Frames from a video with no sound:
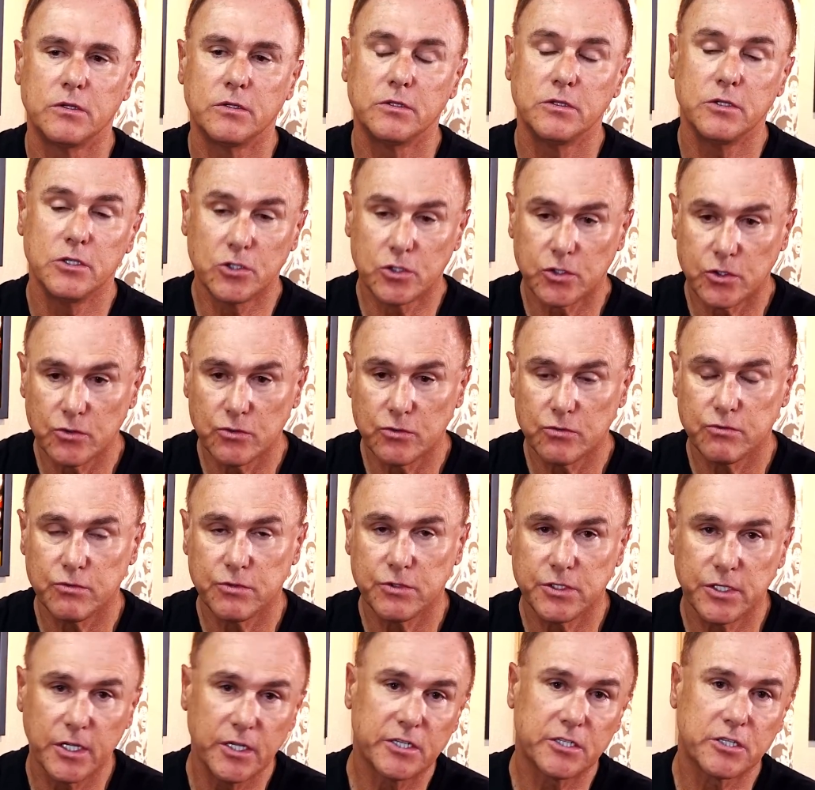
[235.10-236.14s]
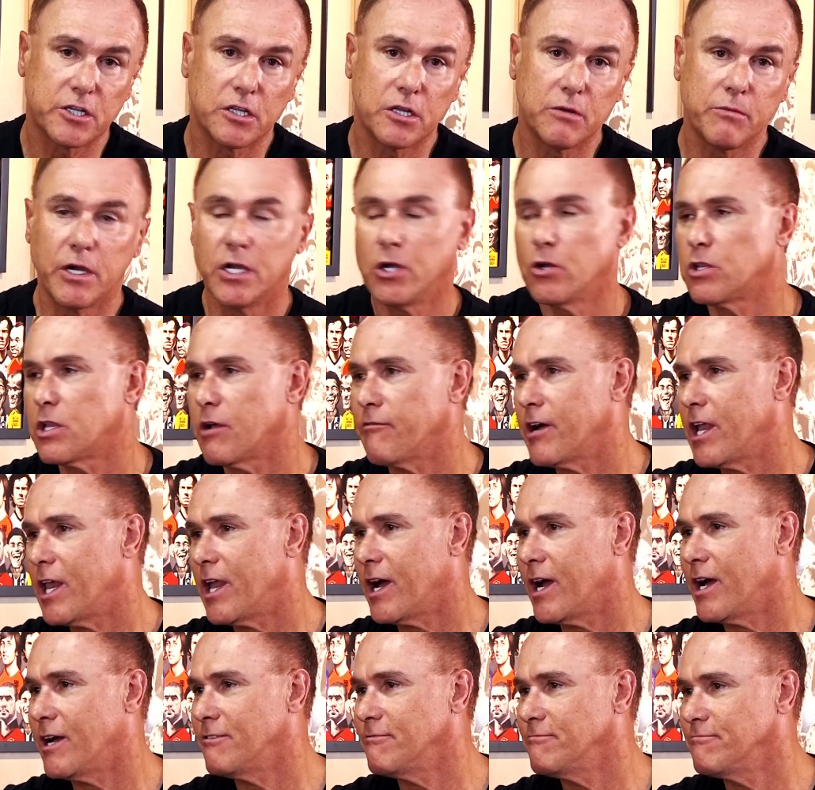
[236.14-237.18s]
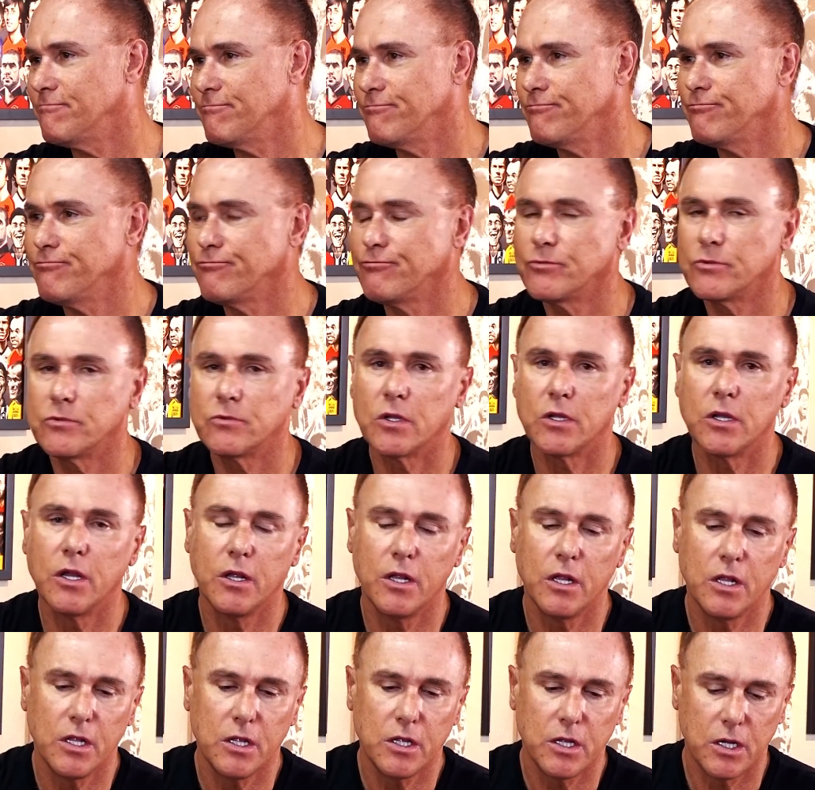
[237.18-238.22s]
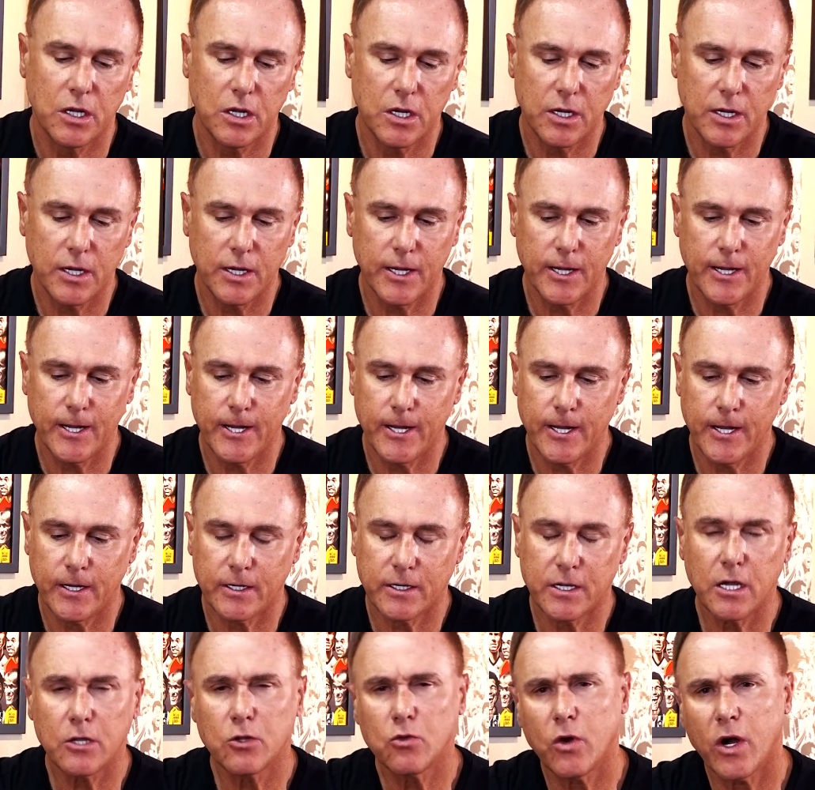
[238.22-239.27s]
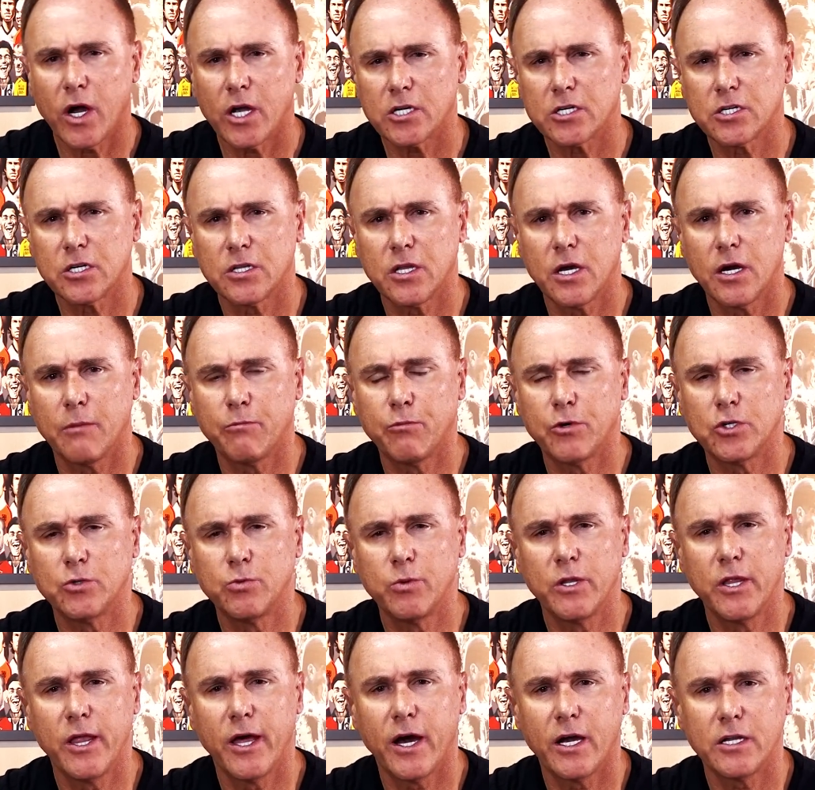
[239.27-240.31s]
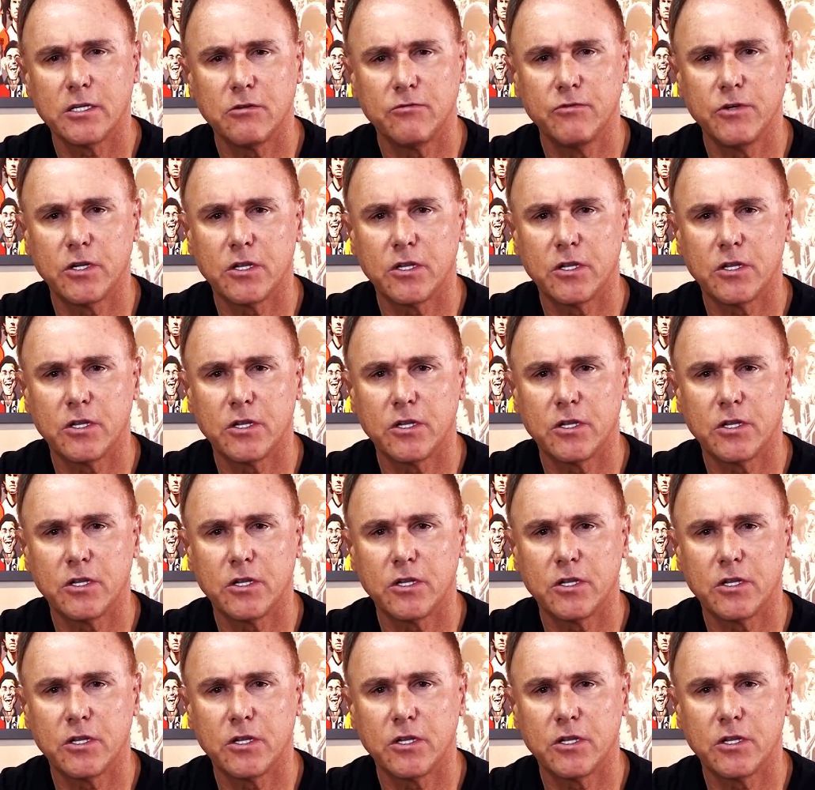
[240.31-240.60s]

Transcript: Isso, sexta de manhã eu estava lá. Ah, o uh, que, que, tu acha da possibilidade de vir